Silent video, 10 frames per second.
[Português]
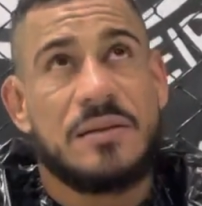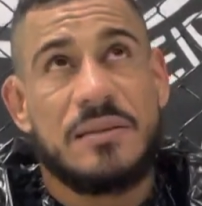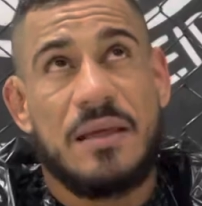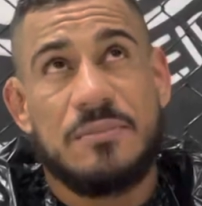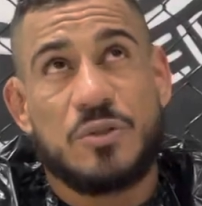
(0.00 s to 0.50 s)

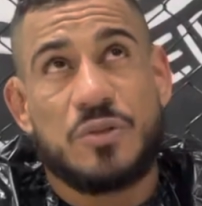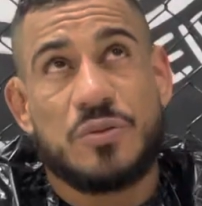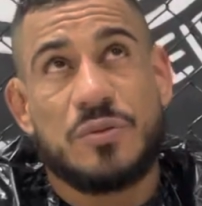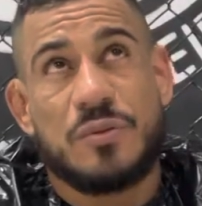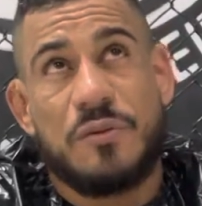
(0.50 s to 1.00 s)

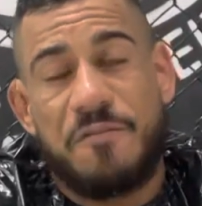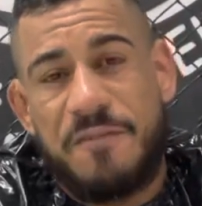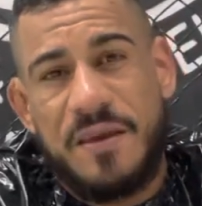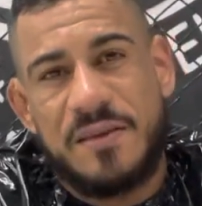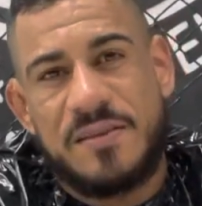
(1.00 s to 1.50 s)
Demos
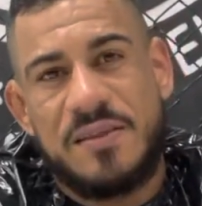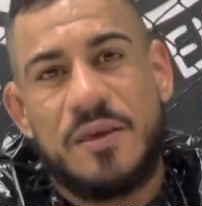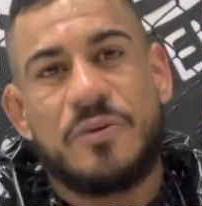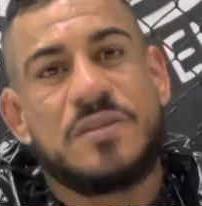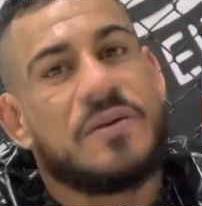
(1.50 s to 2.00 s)
fim
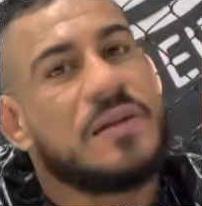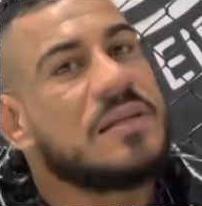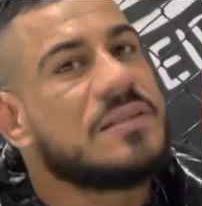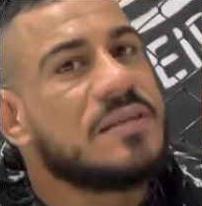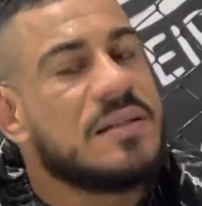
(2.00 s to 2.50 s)
5 e
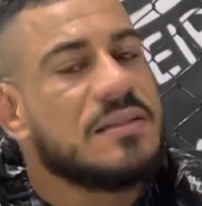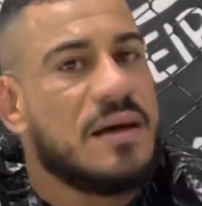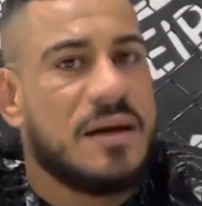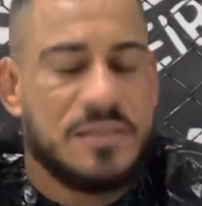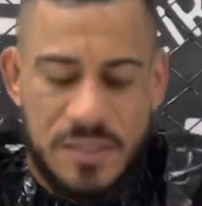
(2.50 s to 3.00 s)
56 da
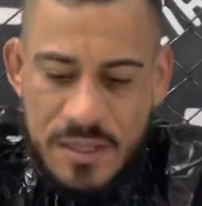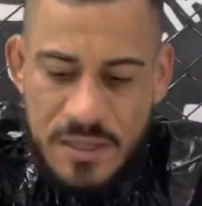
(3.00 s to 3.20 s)
tarde.